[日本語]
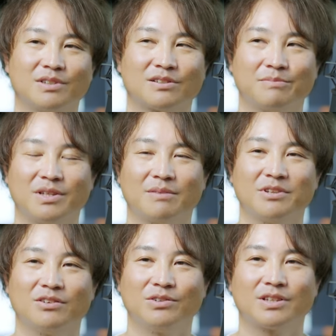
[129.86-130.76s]
まあ、その
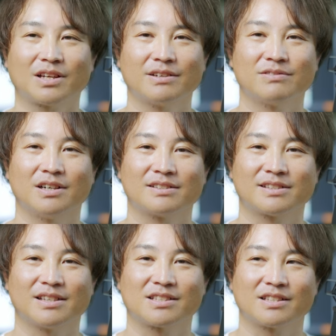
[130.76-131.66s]
南の方で台風が発
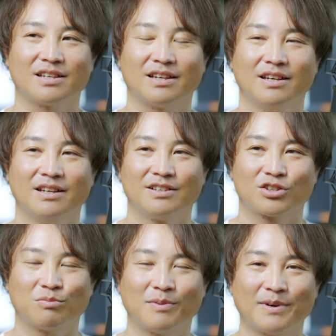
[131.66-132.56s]
生して
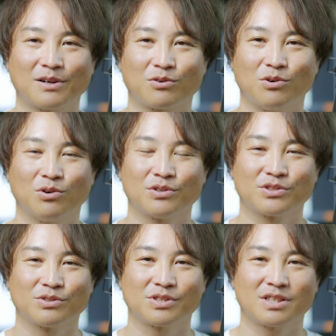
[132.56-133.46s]
そのままこう北
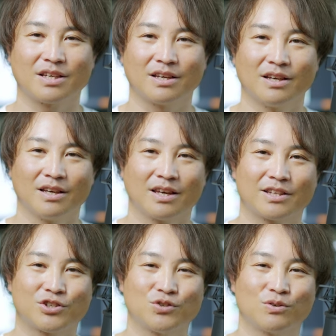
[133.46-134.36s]
上して
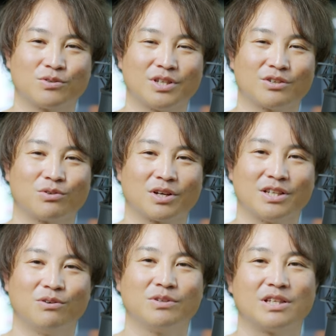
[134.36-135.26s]
え中国に行くのか
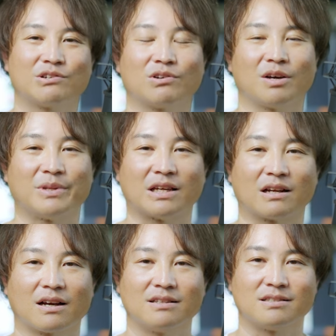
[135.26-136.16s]
日本に行くのかみたい
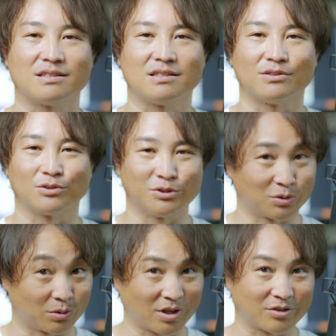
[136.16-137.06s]
な感じの
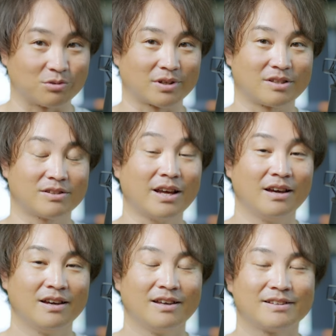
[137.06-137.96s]
ルートをたどるわけです
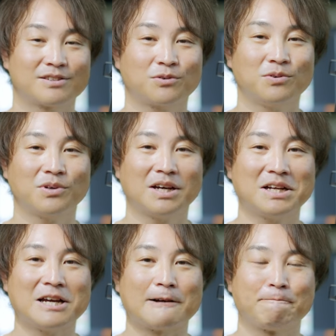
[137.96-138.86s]
ね。でそこか
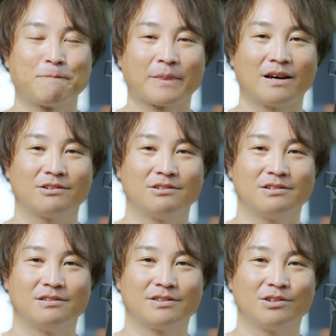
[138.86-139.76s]
ら、あ
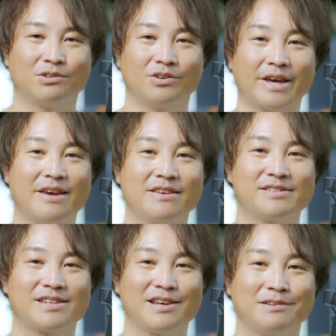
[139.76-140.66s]
のー、日本の
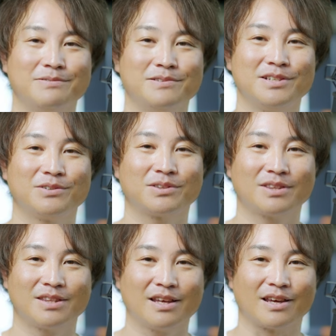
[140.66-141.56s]
偏西風に乗っ
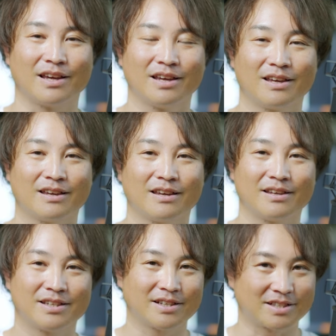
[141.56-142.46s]
て、
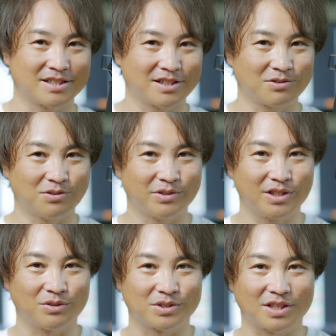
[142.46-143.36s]
えー、東にこう
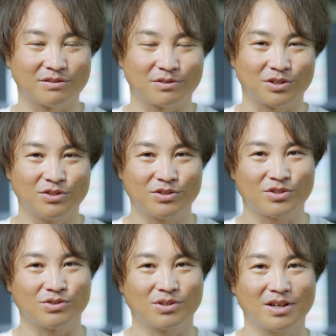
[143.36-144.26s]
移動してくると九
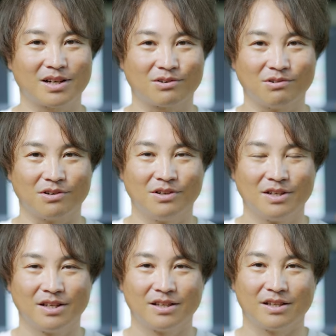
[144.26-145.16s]
州からこ
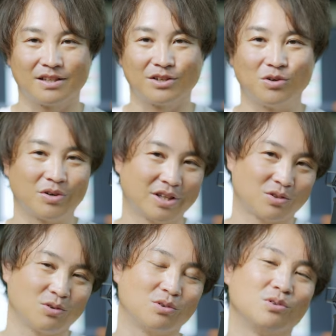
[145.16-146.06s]
う、えー、日本
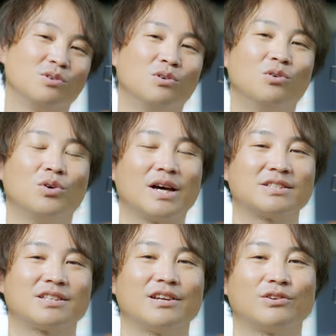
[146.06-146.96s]
列島をこう横
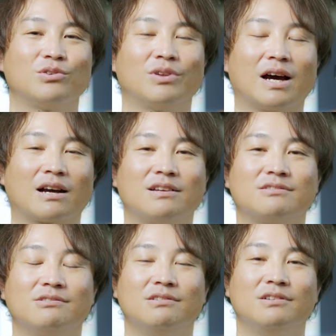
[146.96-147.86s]
断していくような
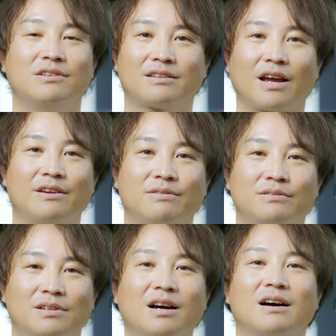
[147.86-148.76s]
感じの台
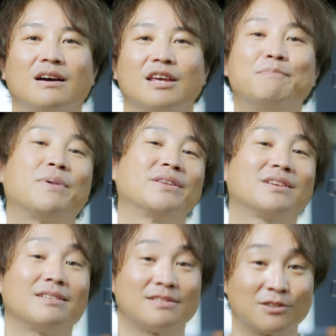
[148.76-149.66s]
風が一般
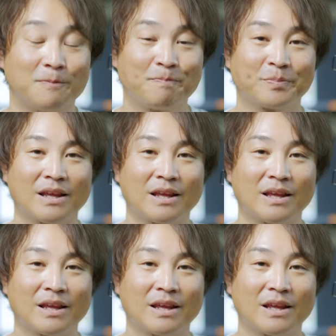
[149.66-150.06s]
的なんですよ。